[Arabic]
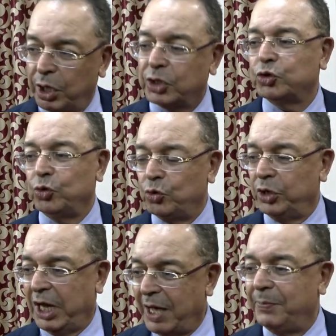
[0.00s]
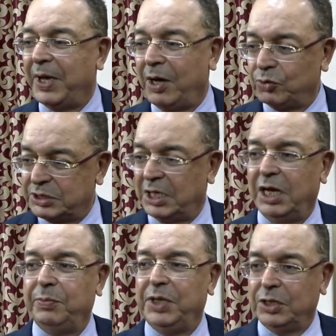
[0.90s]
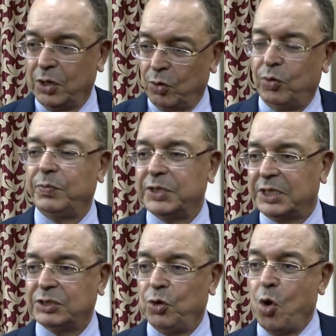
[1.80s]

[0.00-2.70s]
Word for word: خصو يكون الاباء والتلاميذ والمدرسه